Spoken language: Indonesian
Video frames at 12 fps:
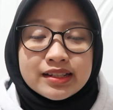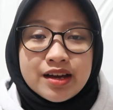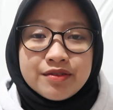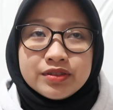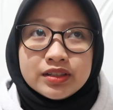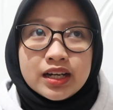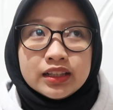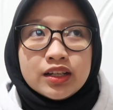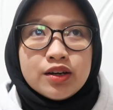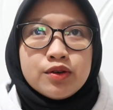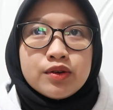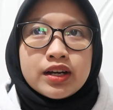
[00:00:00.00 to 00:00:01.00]
Sınavı
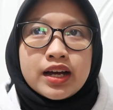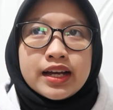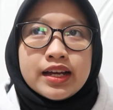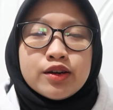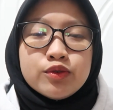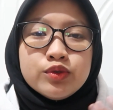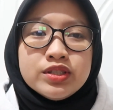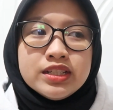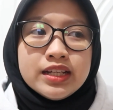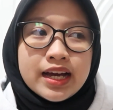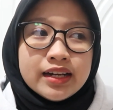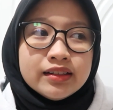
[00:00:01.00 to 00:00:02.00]
atau kayak
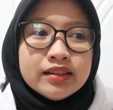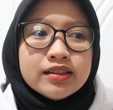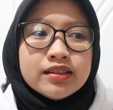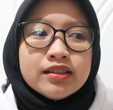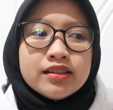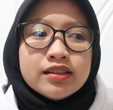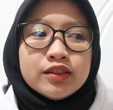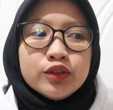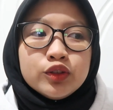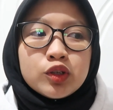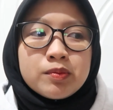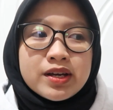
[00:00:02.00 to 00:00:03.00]
ujian
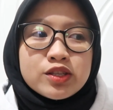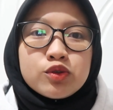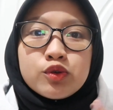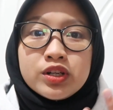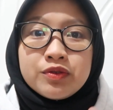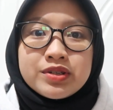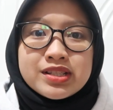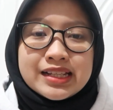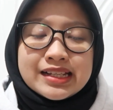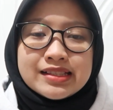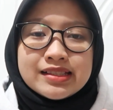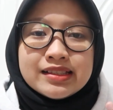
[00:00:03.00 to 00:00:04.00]
untuk masuk
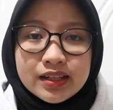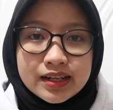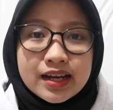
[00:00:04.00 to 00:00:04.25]
universitas.